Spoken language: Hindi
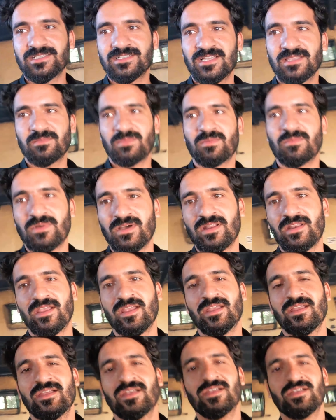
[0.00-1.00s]
के साथ मेहमान
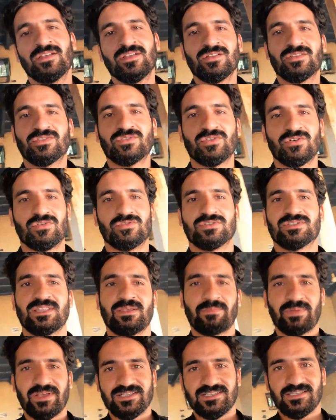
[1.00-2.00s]
है तो
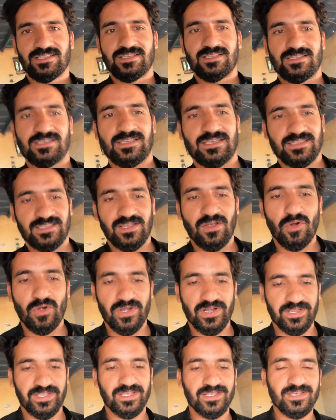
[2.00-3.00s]
उसने पैसे दे दिए थे
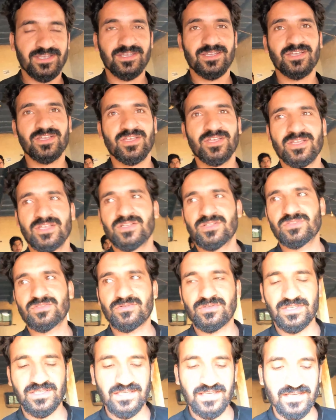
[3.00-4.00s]
ऑलरेडी
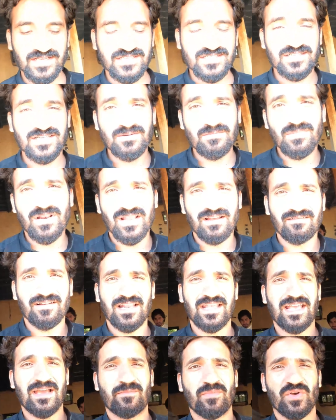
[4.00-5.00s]
तो ये एक्सट्रीम लेवल
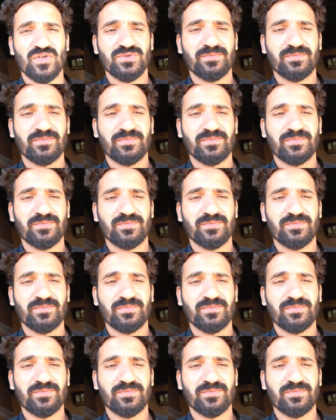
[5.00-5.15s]
है यहाँ पर